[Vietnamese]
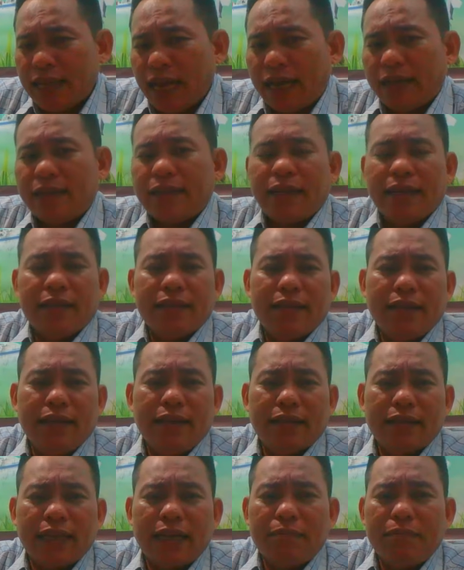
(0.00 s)
cạnh cạnh tên
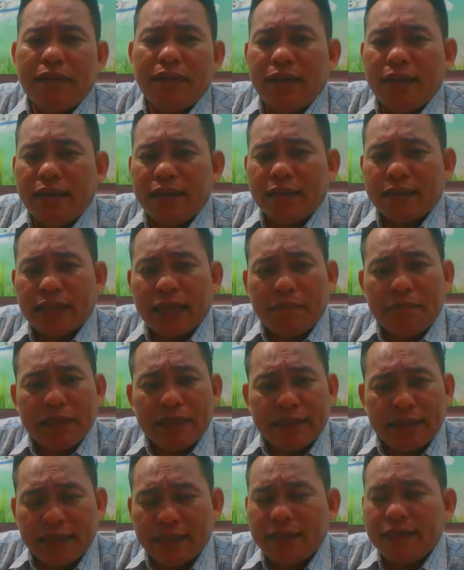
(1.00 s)
người ta mới lên người ta mới
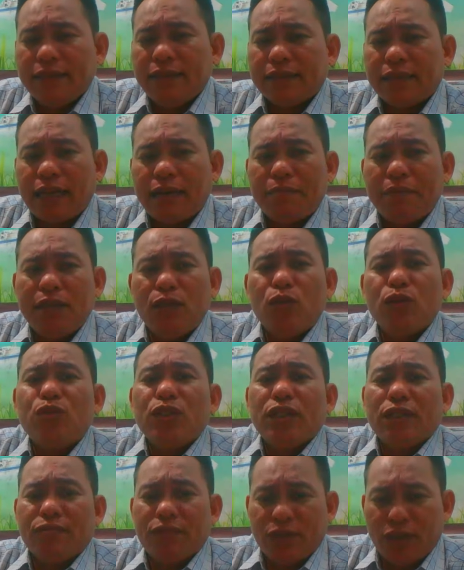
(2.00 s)
tức người ta mới nói
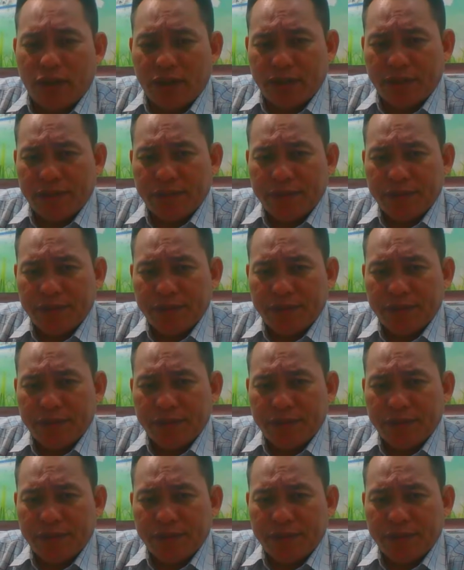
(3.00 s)
chuyện với tôi